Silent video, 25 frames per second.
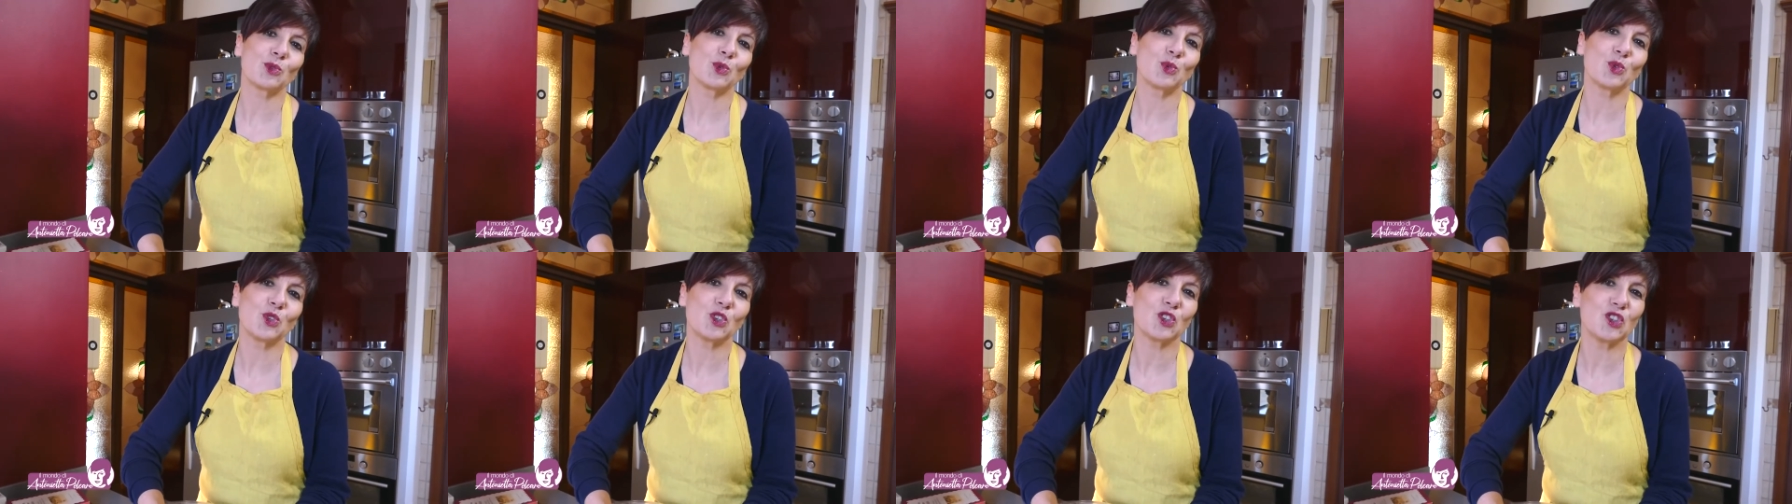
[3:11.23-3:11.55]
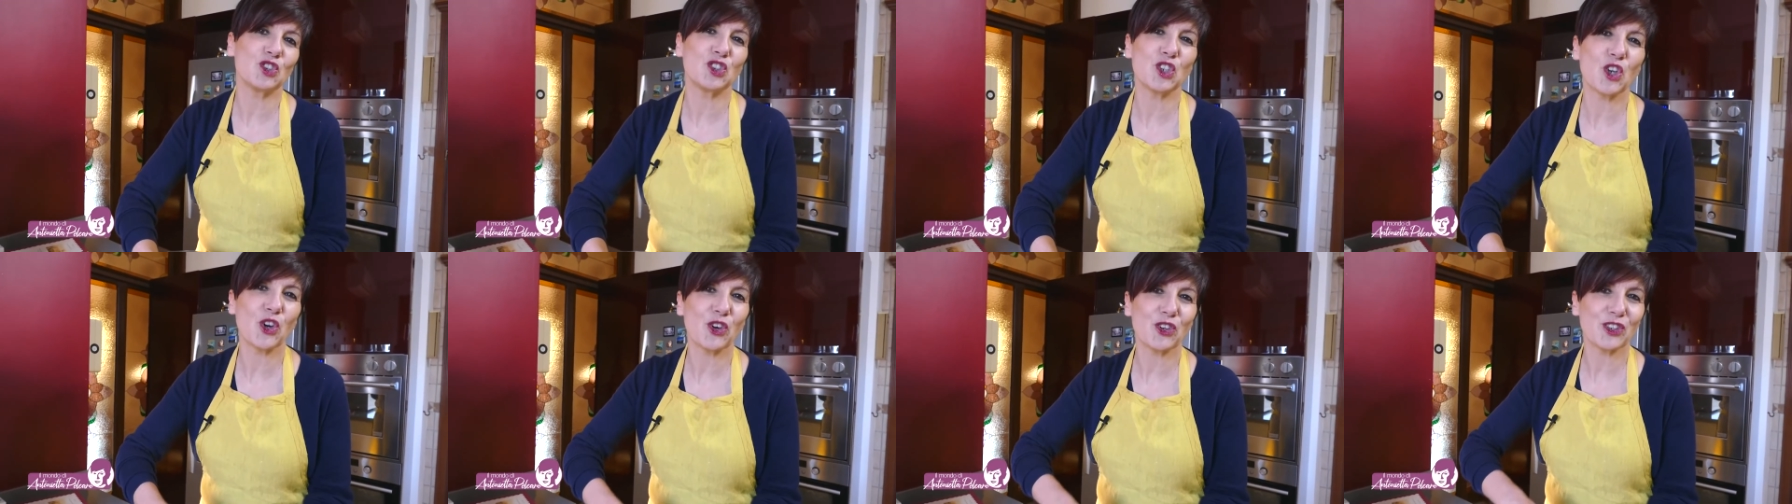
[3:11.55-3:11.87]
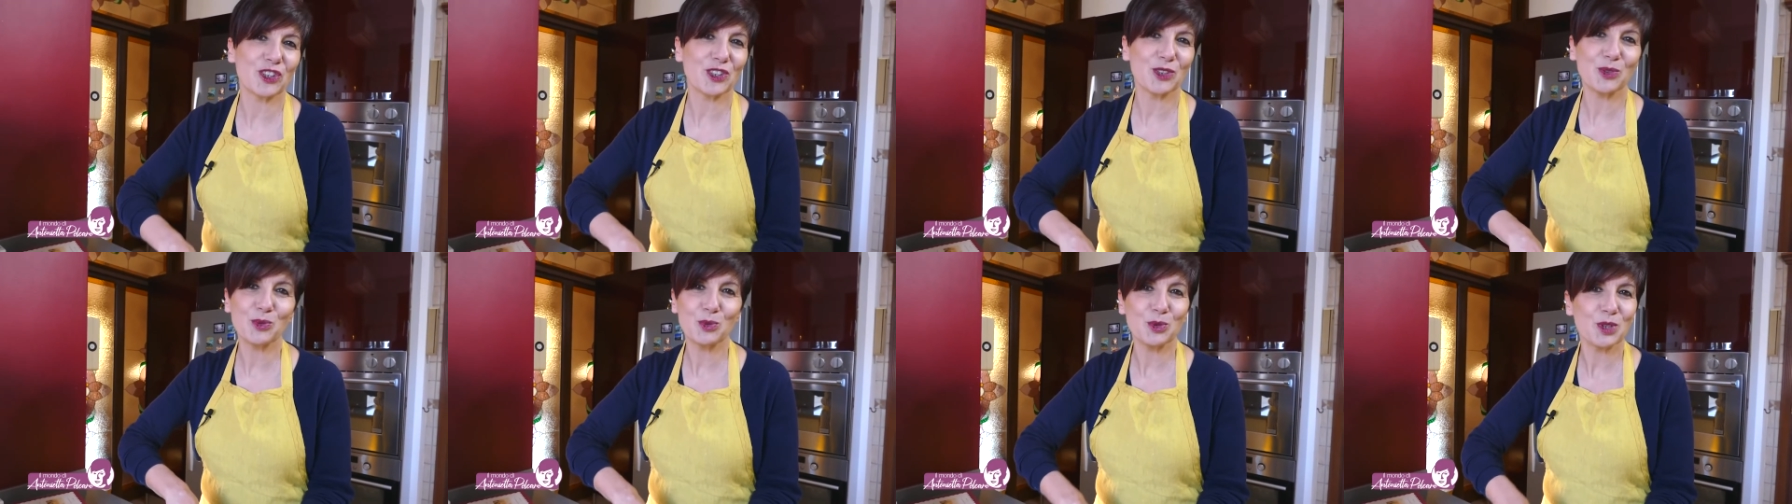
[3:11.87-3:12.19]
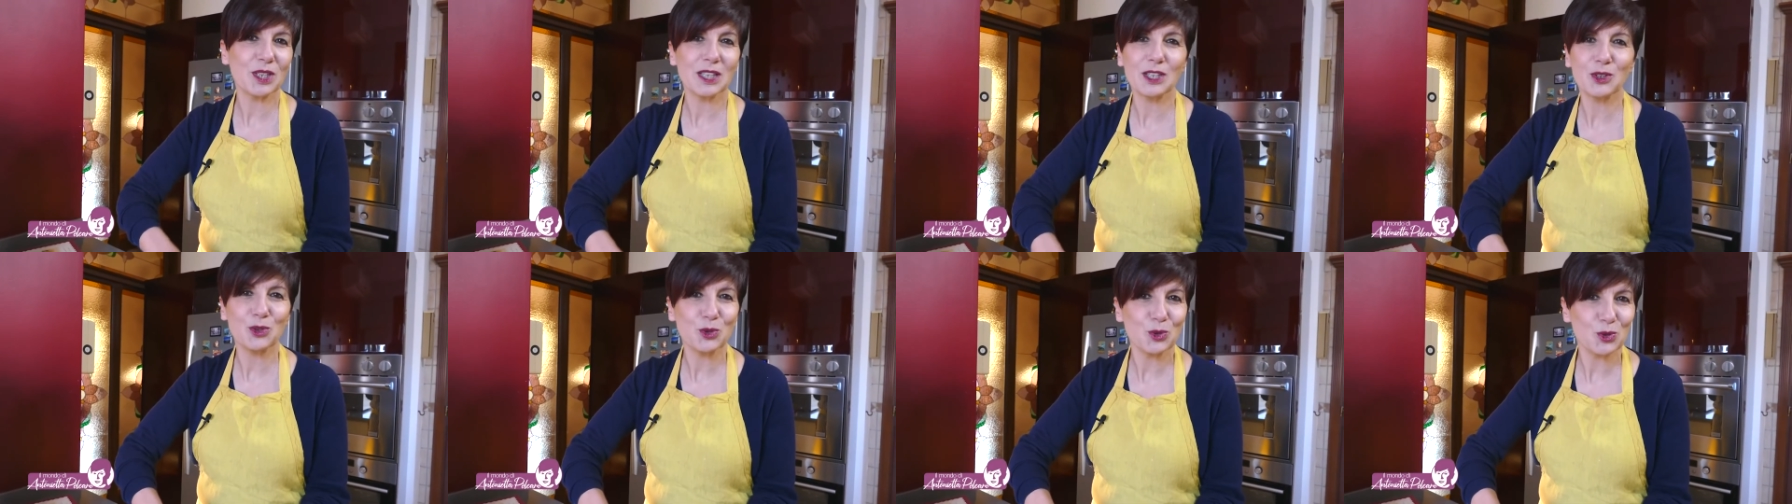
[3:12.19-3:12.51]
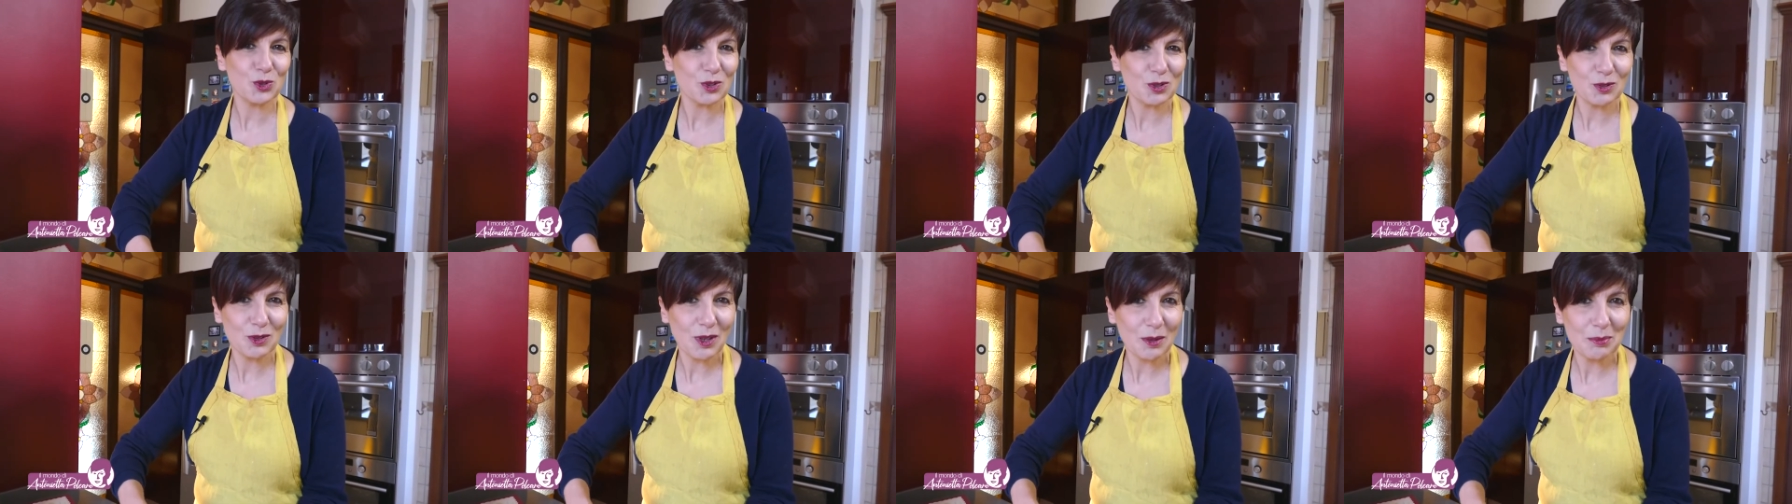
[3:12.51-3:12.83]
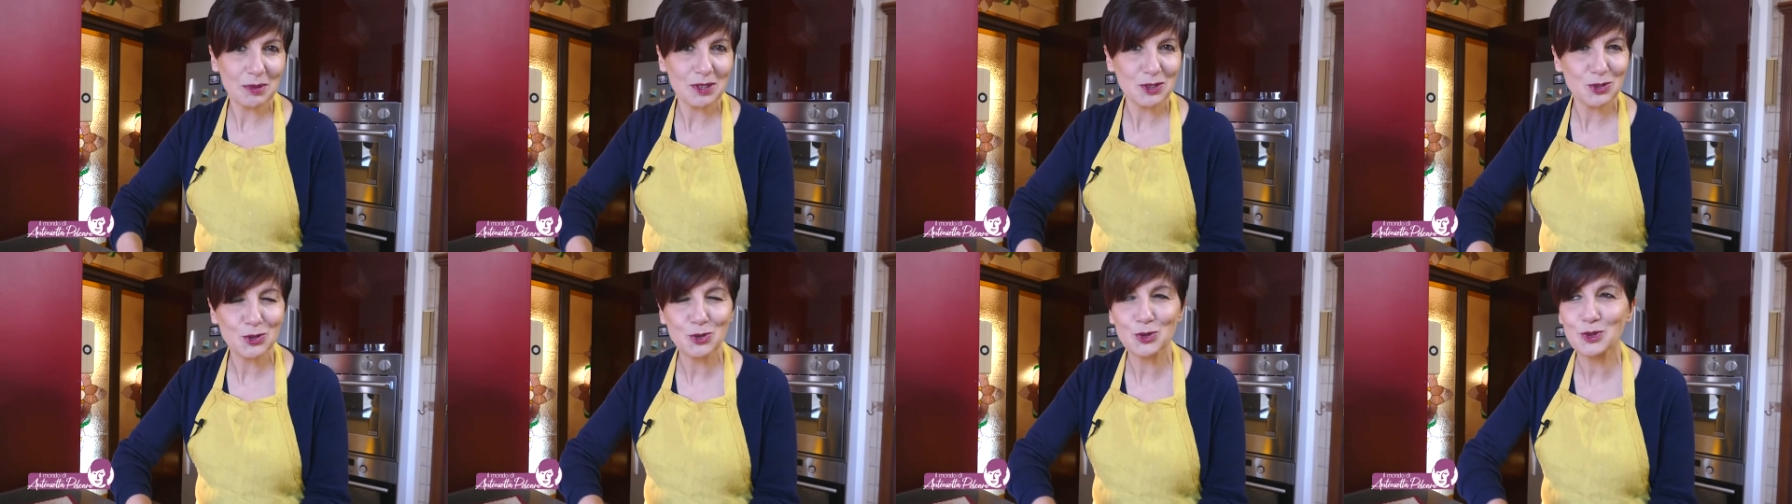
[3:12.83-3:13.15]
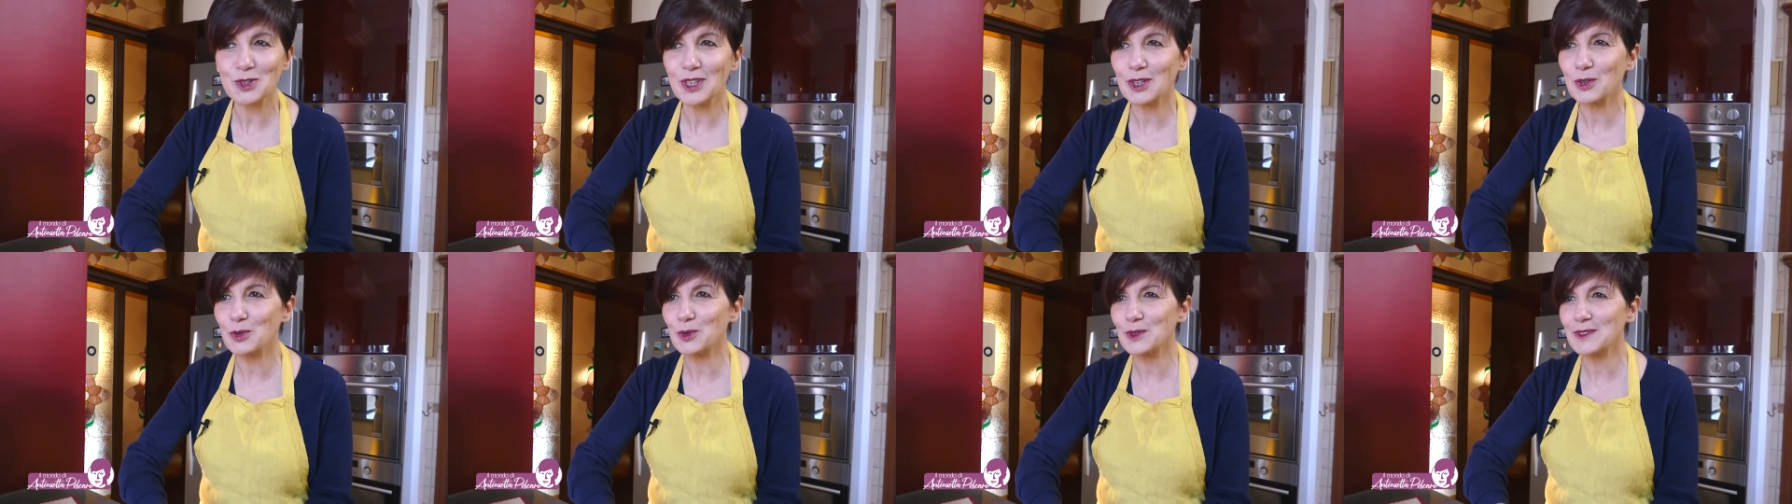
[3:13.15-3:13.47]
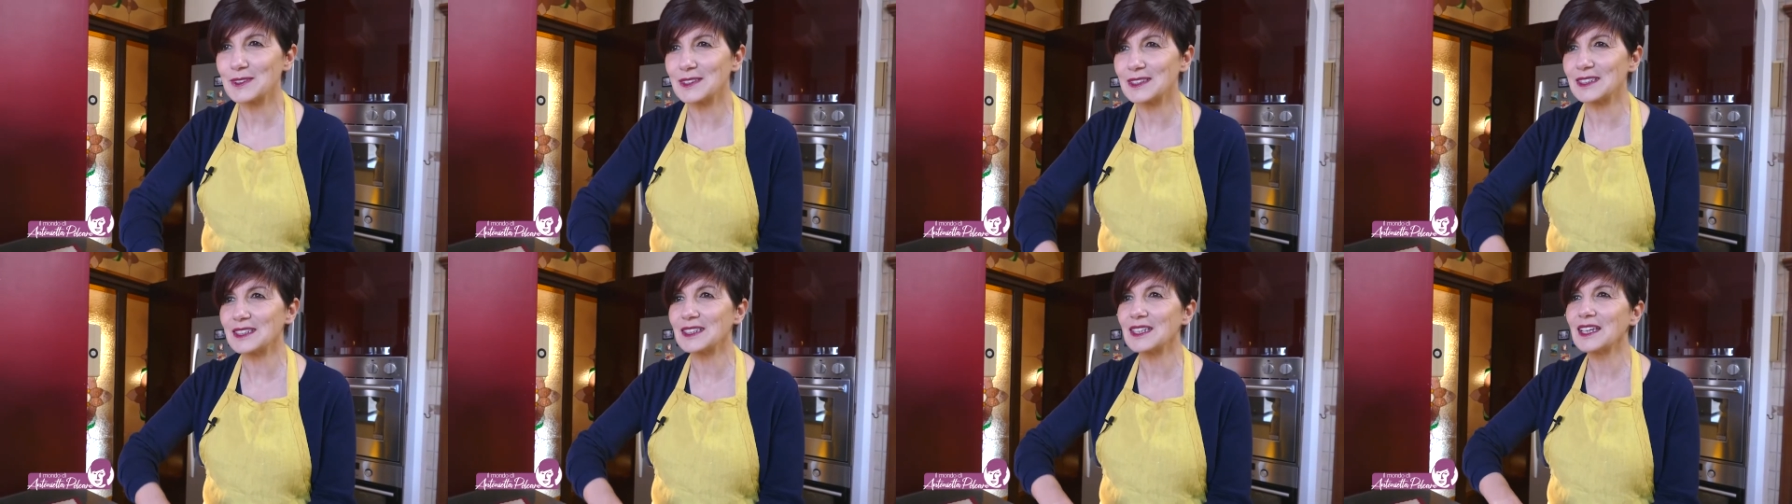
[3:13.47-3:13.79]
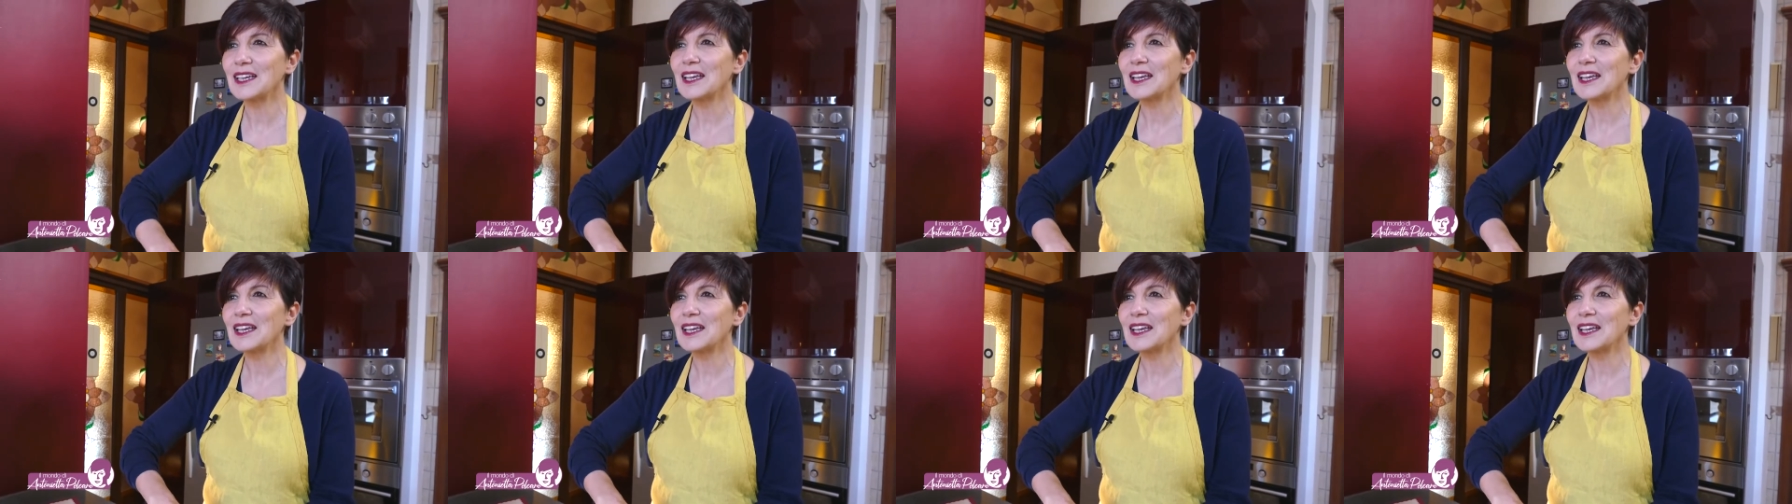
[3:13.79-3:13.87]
tutti i giorni uno incontra una persona così.